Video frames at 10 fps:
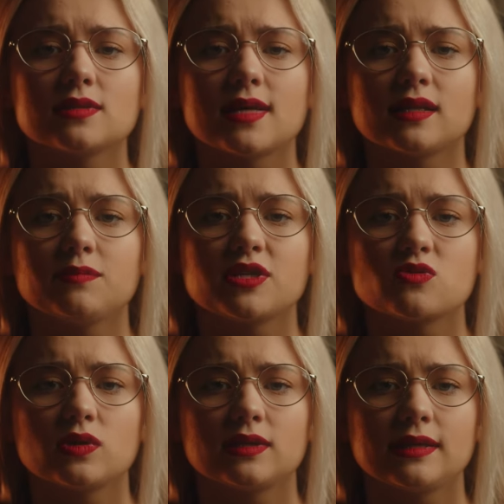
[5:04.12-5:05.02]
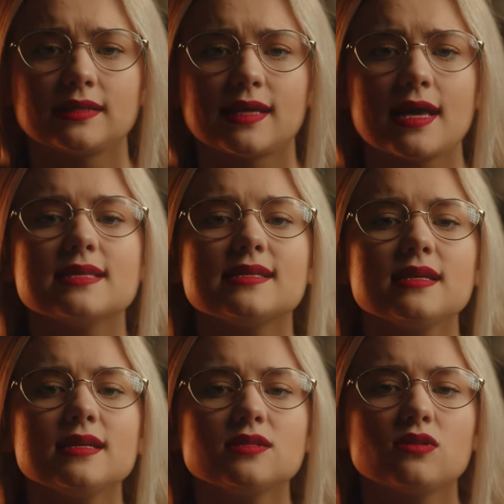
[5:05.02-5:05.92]
uznany przez Watkinsa za
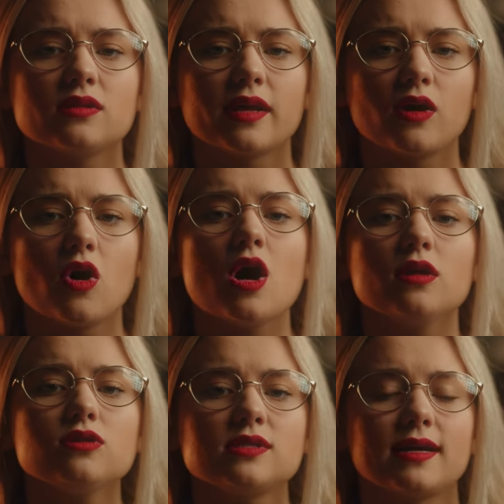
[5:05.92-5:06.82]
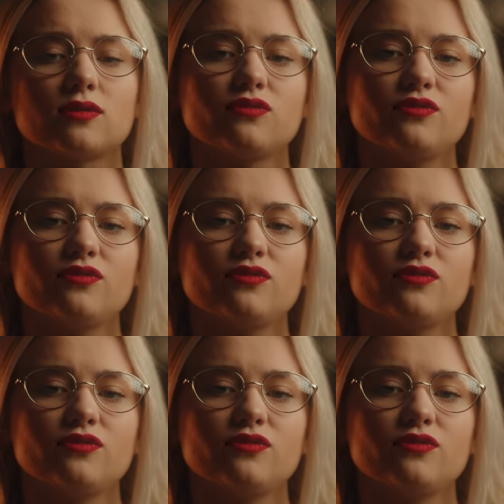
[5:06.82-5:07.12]
niezdolnego do startu w